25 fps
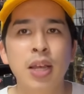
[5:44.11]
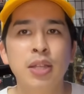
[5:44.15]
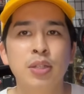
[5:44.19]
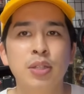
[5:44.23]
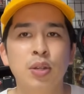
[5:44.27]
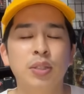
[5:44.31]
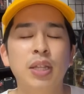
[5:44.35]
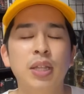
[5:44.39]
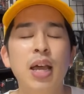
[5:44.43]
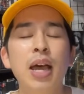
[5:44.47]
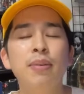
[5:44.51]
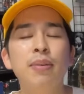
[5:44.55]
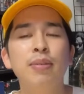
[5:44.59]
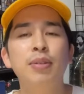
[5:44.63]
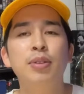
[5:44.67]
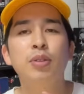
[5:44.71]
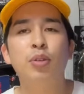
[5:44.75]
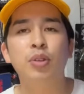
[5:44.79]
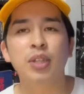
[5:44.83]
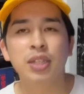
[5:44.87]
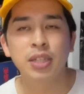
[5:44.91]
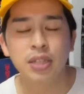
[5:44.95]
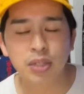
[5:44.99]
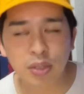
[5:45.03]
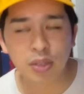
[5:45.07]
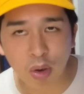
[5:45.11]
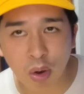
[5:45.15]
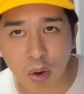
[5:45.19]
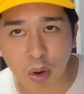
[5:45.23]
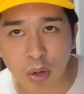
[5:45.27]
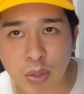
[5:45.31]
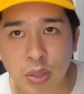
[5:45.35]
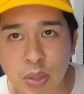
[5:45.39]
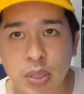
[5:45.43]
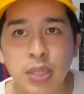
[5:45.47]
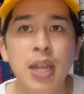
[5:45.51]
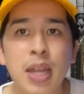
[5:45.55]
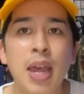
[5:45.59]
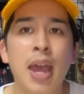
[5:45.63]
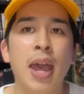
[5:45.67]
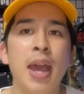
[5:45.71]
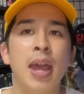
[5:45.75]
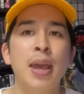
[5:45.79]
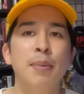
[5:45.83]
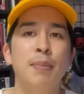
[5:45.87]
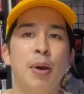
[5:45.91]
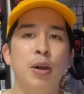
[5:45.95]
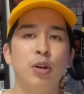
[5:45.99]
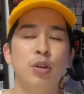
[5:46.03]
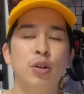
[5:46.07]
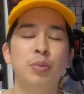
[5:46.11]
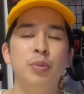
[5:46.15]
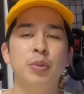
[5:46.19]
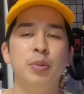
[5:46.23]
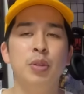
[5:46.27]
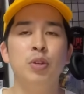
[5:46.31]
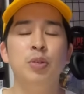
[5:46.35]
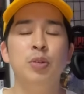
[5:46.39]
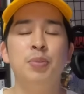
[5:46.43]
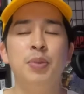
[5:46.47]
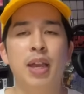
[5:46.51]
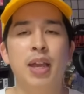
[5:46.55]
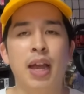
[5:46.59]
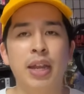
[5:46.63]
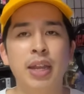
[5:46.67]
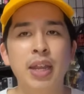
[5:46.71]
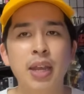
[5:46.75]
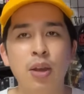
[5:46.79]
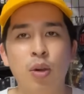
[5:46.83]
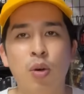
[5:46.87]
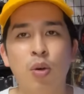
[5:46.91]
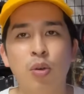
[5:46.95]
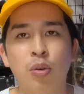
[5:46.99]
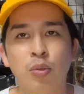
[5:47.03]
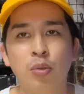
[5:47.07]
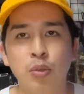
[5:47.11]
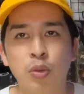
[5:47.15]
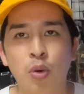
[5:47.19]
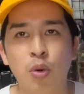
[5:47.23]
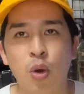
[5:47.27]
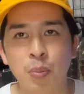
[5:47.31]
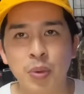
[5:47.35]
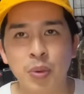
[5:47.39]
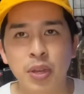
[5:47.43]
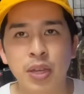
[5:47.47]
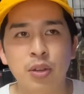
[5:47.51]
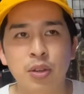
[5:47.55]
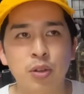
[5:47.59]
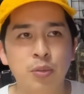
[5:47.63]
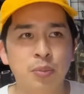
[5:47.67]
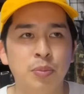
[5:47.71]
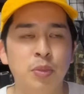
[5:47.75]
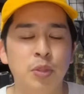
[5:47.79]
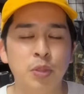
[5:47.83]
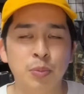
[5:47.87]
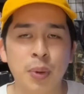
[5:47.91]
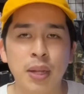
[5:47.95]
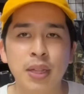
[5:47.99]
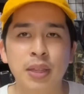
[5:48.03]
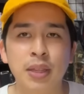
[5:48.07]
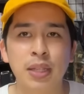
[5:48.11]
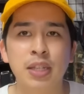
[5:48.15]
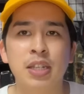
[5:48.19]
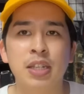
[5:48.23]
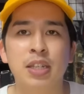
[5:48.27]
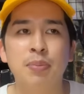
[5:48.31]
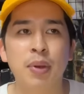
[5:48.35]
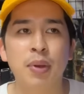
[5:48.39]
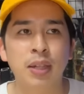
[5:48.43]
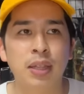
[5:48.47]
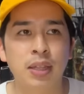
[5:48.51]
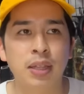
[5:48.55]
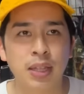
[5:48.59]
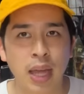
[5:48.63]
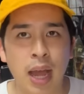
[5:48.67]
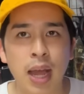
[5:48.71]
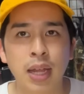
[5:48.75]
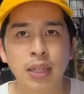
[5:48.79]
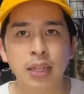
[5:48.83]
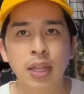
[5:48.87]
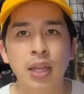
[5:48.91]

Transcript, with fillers: そのダーウィンの引用、そして、まあ、海がね、こう、ゴミに埋まってしまった。